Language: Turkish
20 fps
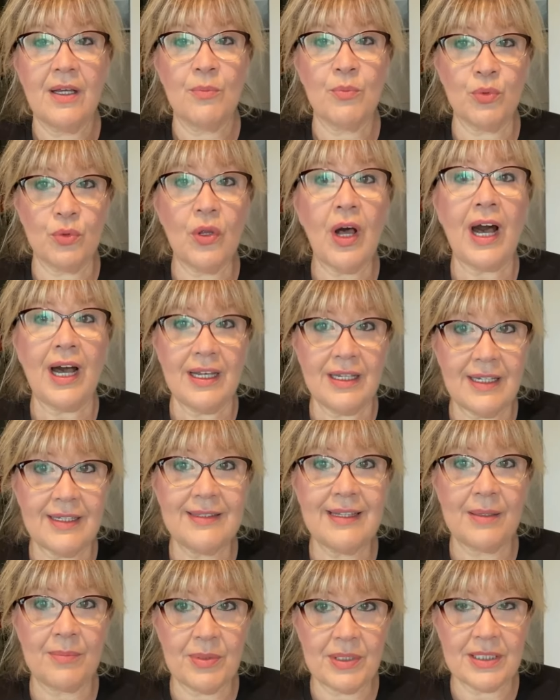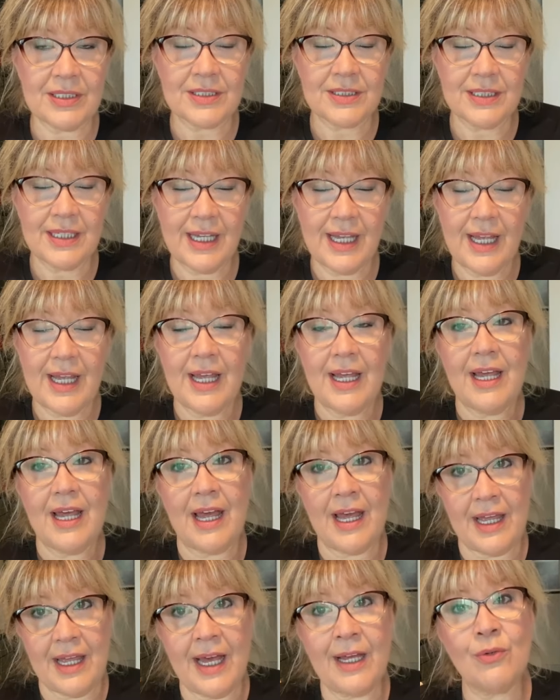bunu halledebilir.
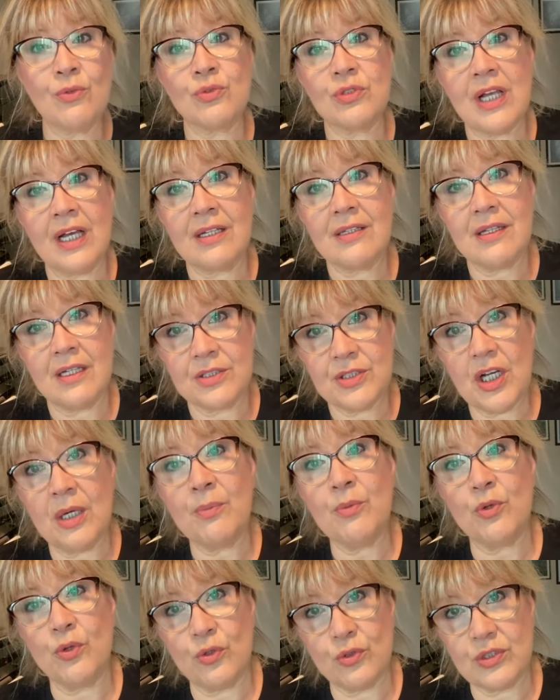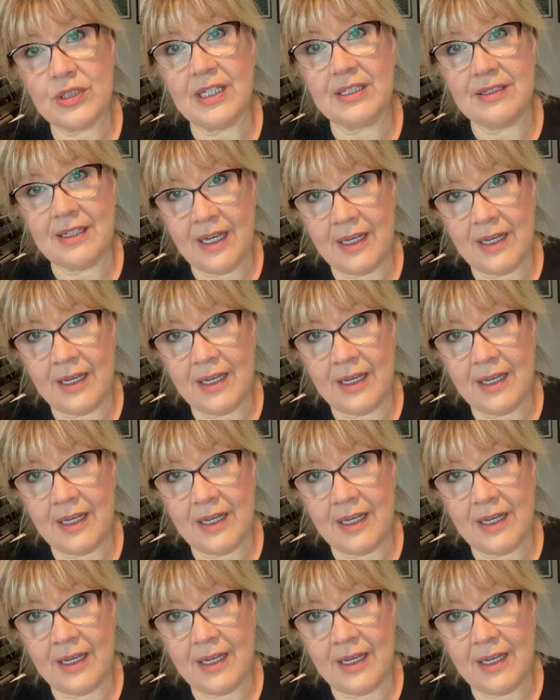Eğer uzaklaşamıyorsa